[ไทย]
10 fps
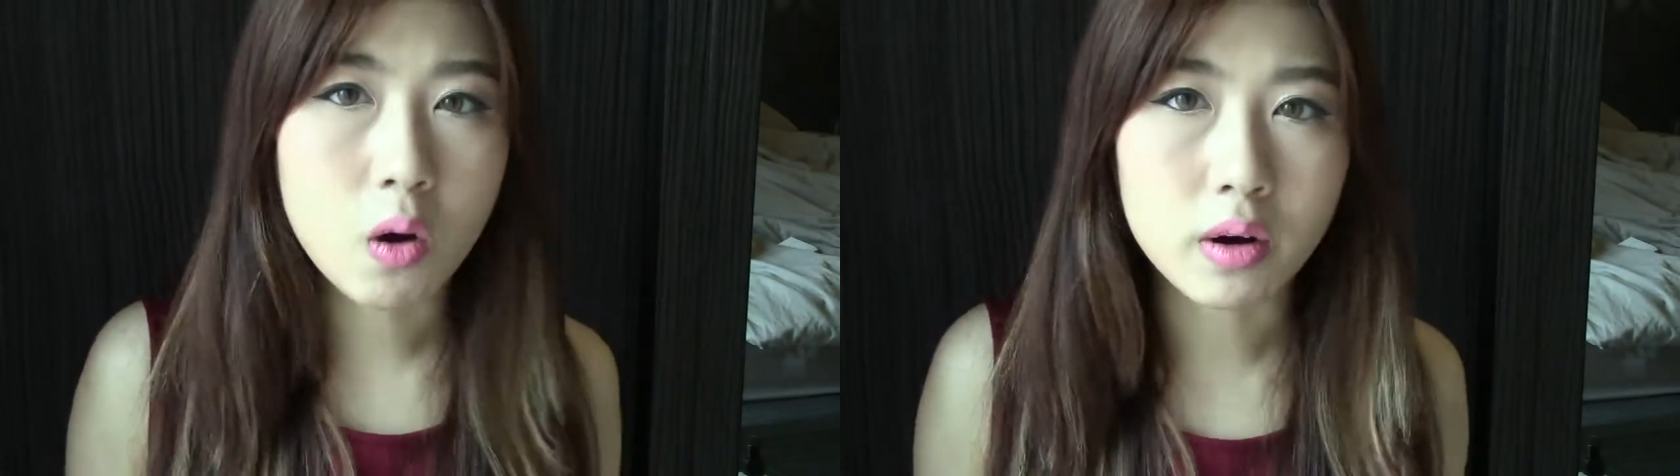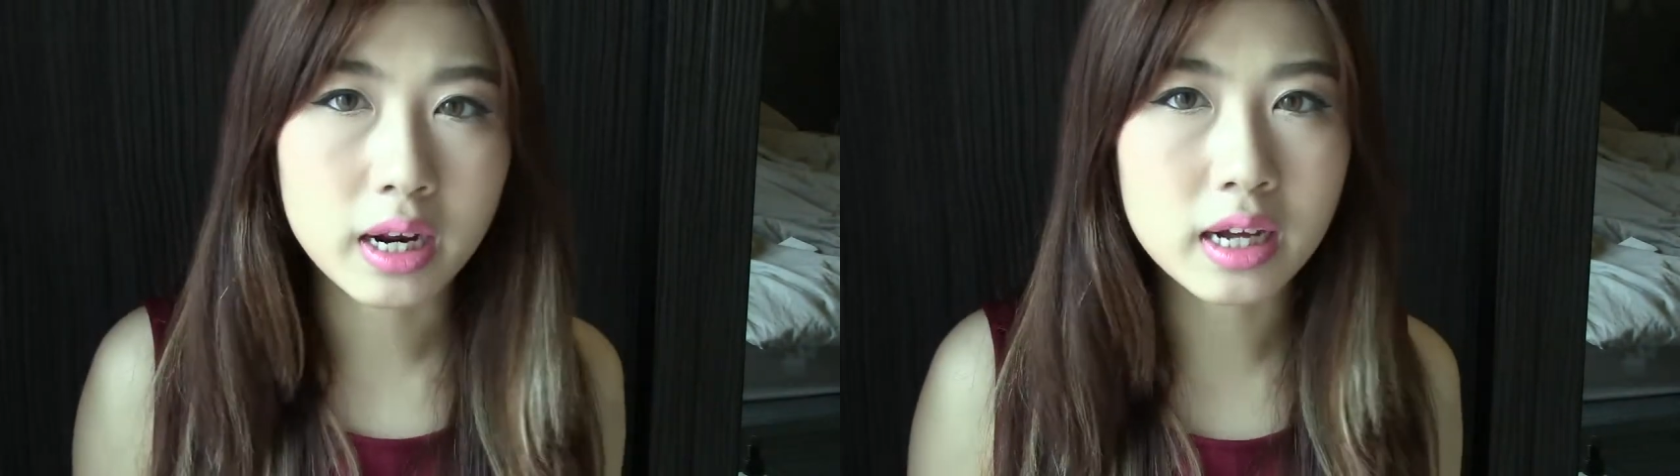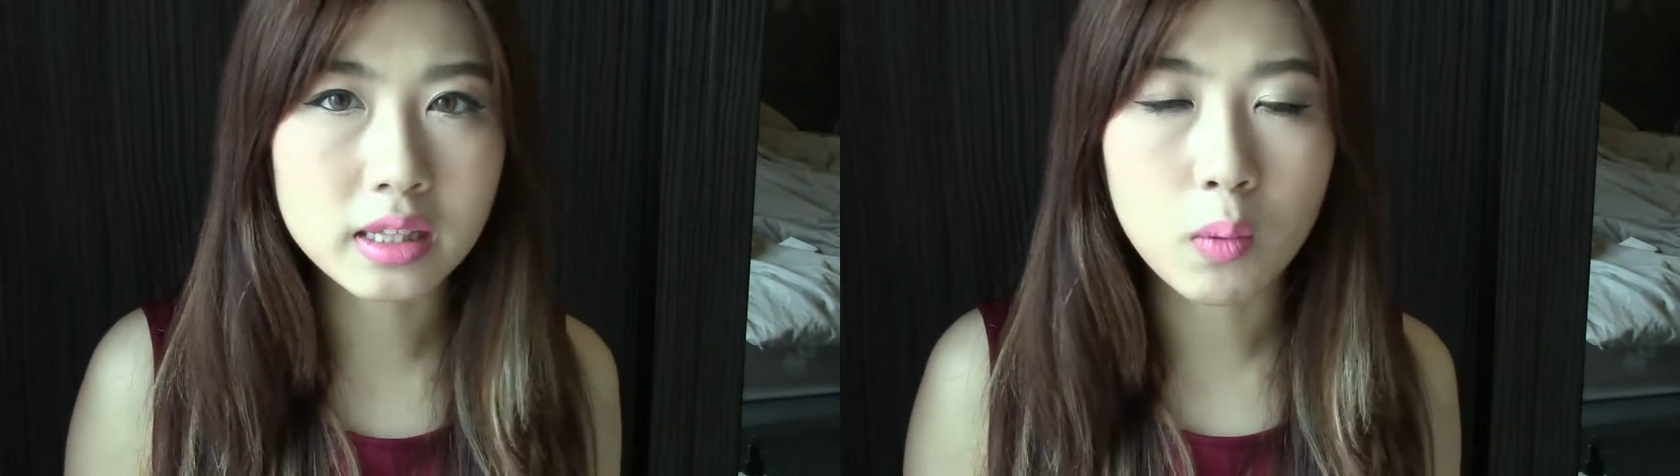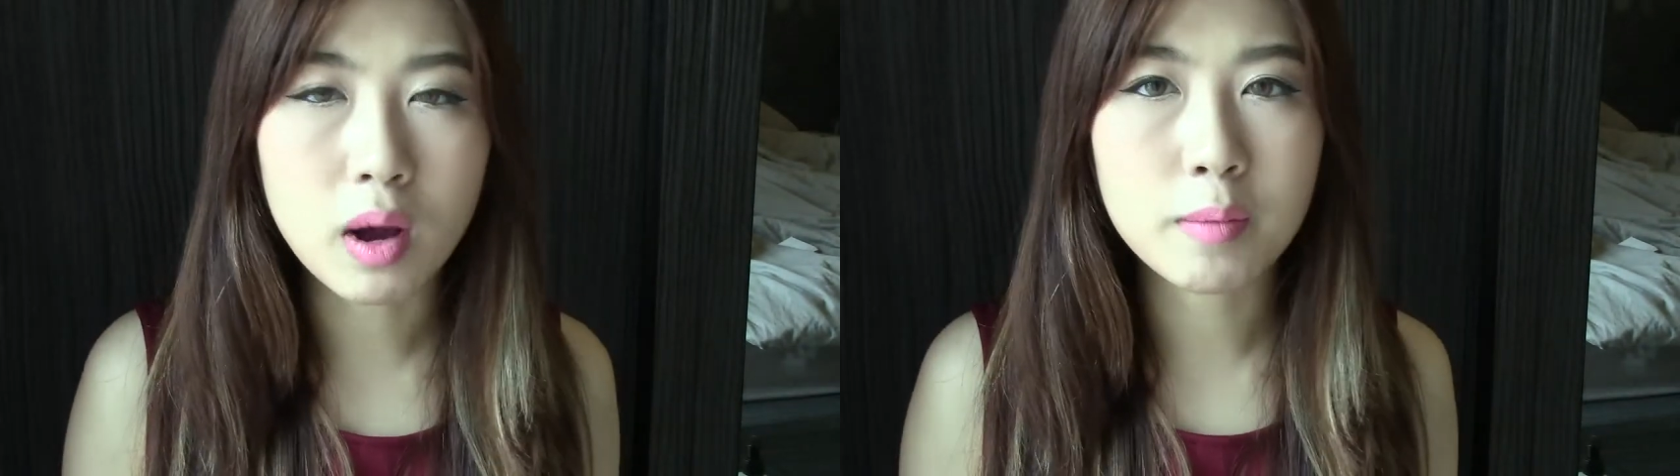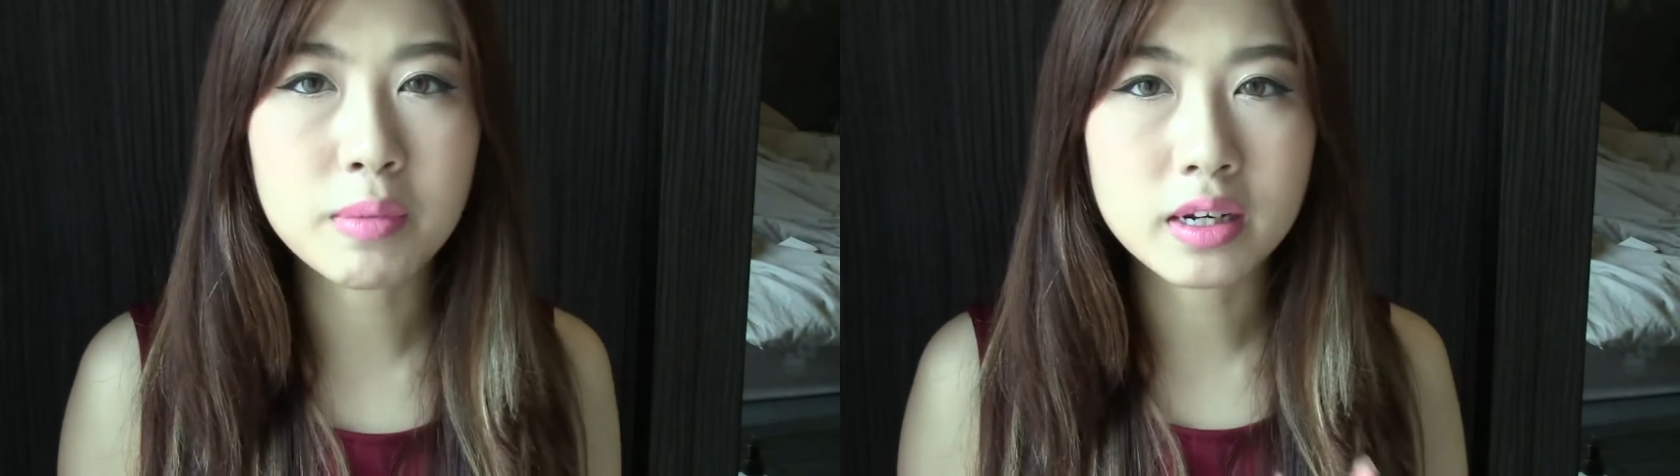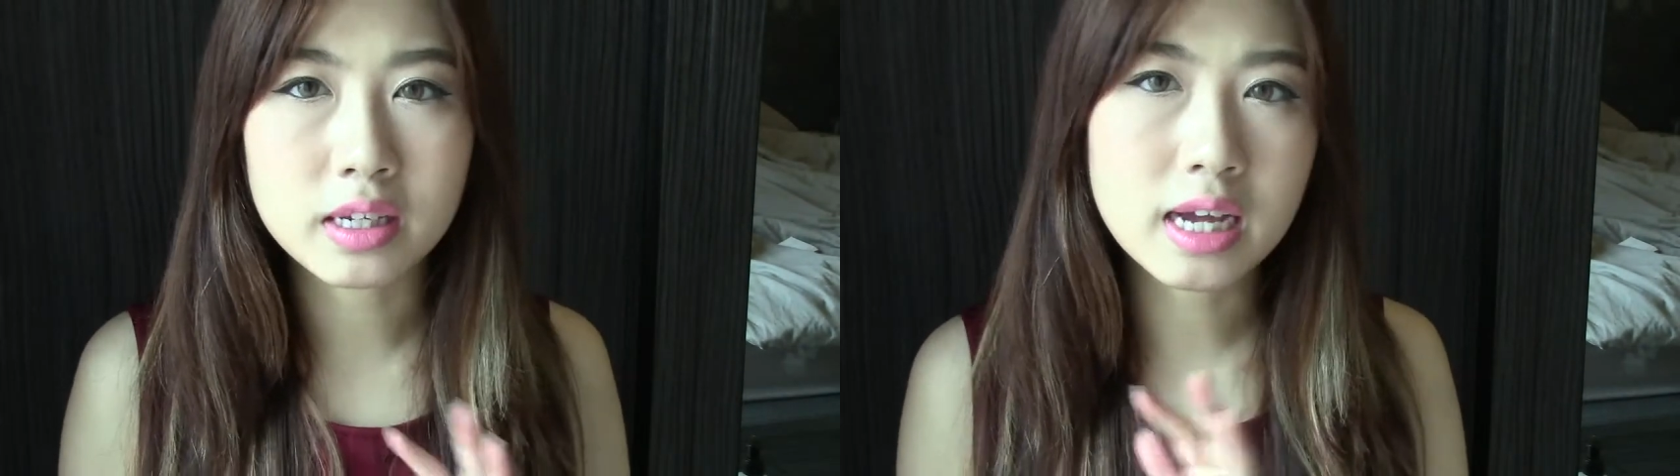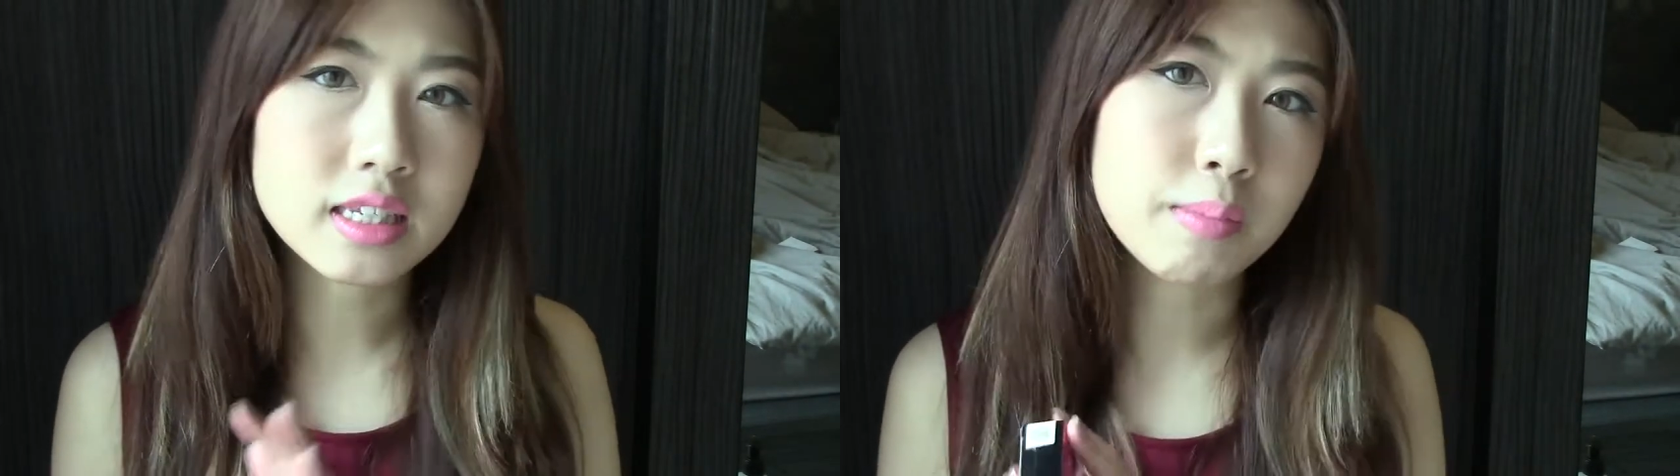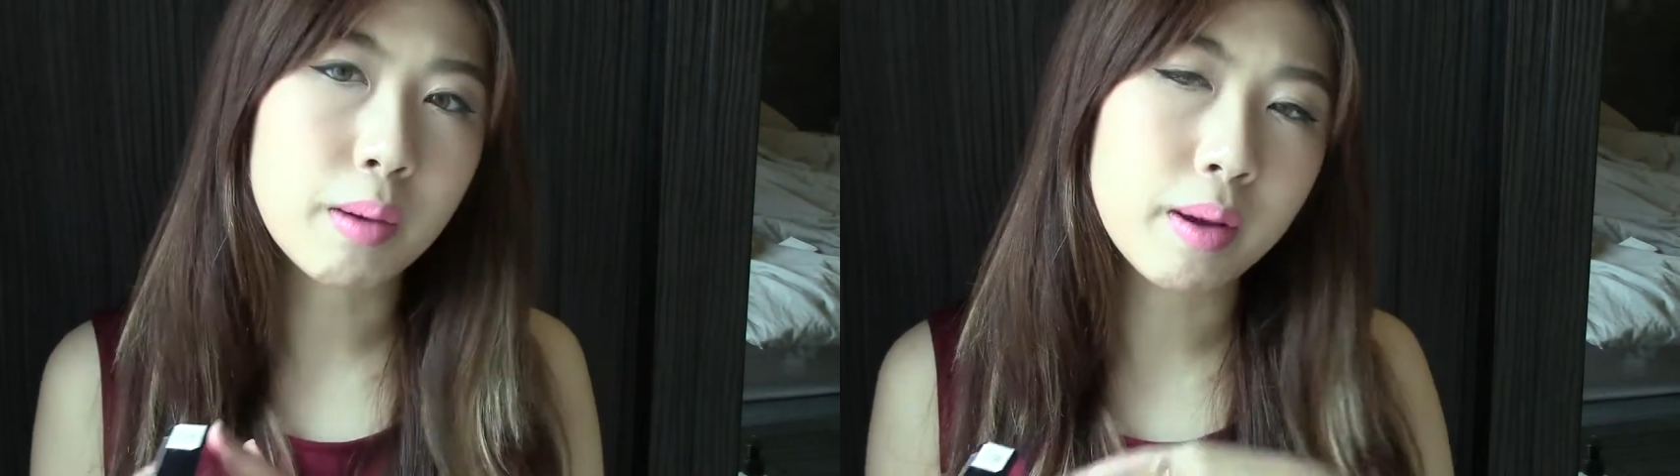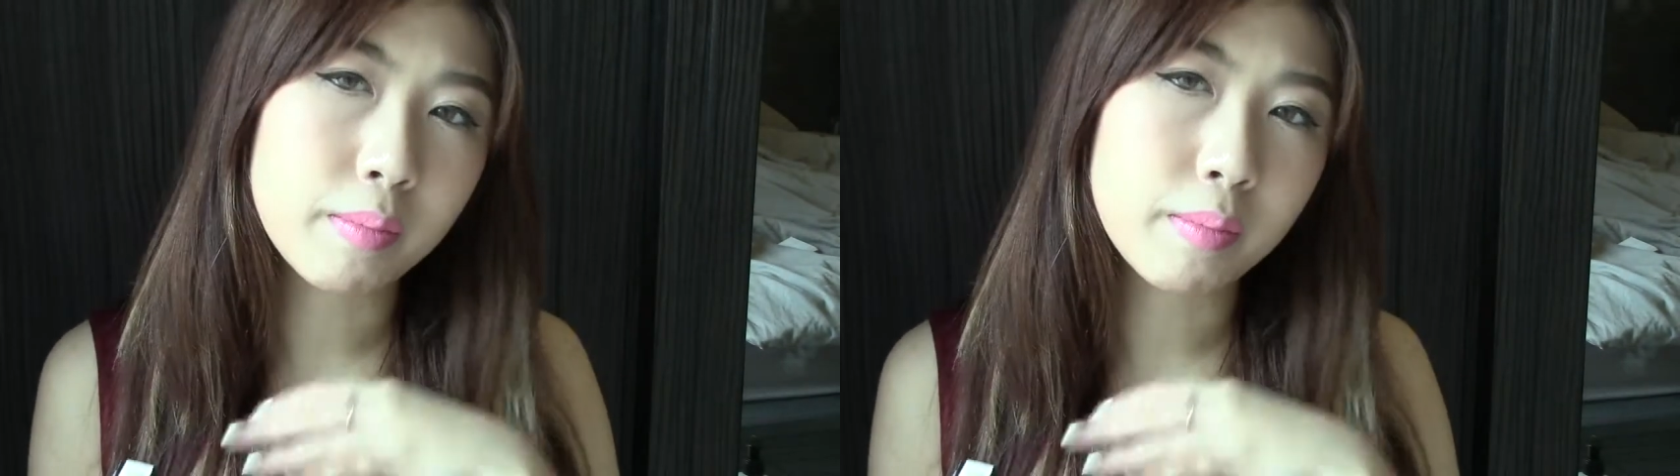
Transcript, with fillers: 2นะคะแต่ว่าเบอร์นี้อาจจะแบบ